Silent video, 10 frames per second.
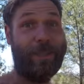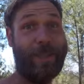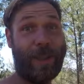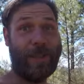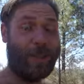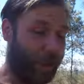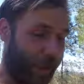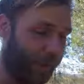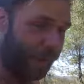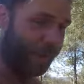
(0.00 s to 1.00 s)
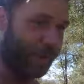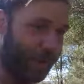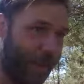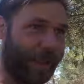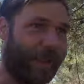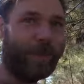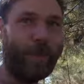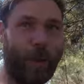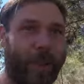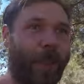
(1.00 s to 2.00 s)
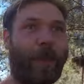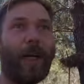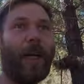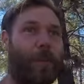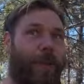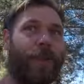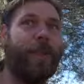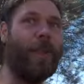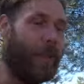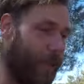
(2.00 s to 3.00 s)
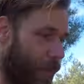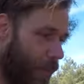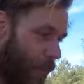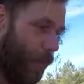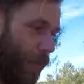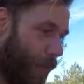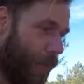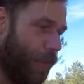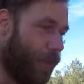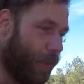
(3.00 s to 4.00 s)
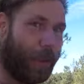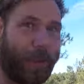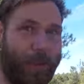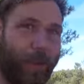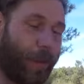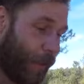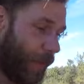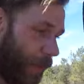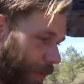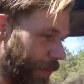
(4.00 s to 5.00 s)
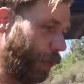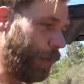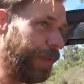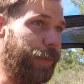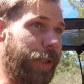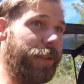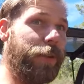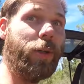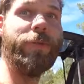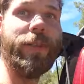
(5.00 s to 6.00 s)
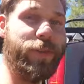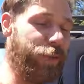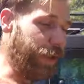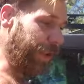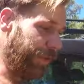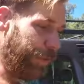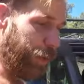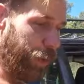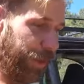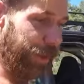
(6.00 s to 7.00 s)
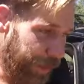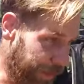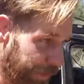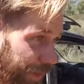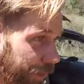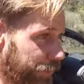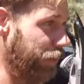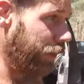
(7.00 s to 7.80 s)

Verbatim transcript: dass ich bald hier so eine riesen Müllkippe habe. Und ja, jetzt ist Hochsommer, offenes Feuer ist verboten, das heißt jetzt einfach